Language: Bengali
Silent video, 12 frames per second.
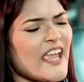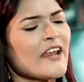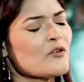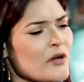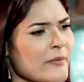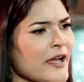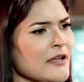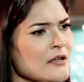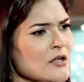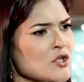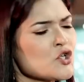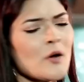কেন রে ভাই
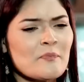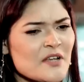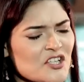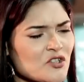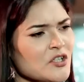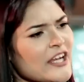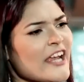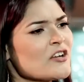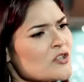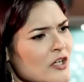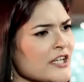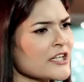সব কিছুতে কেন
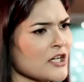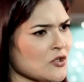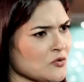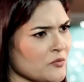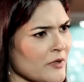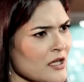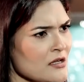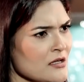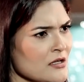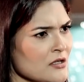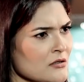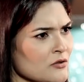টনিকে টানো তুমি
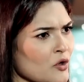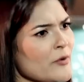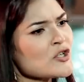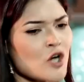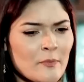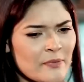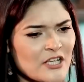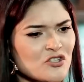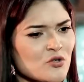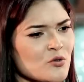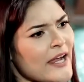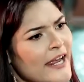তোমার সব
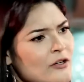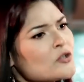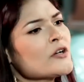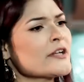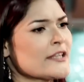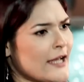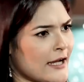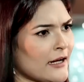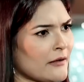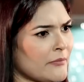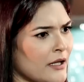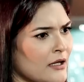কিছু কেন টনির দেখা লাগবে